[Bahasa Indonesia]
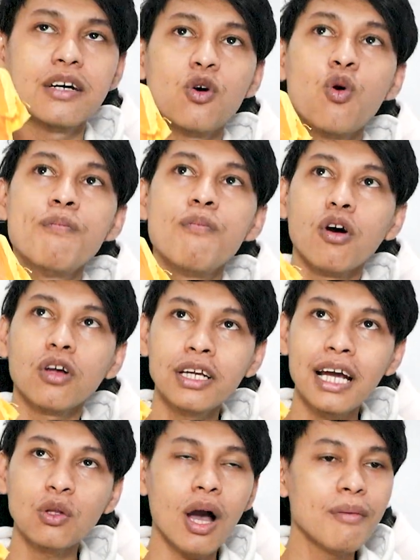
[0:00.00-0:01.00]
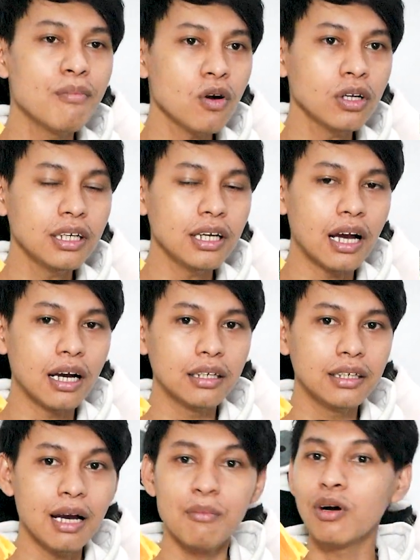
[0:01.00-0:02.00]
unboxing atau unboxing ya
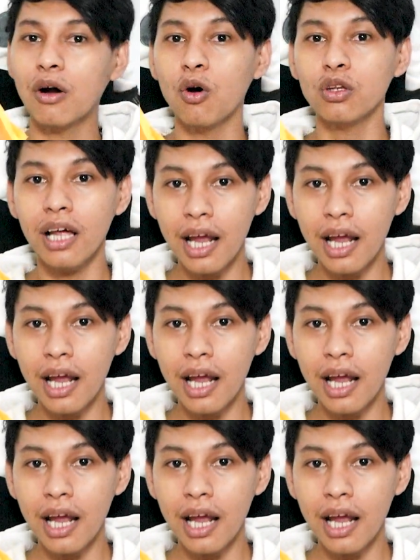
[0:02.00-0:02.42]
ya buka kotak lah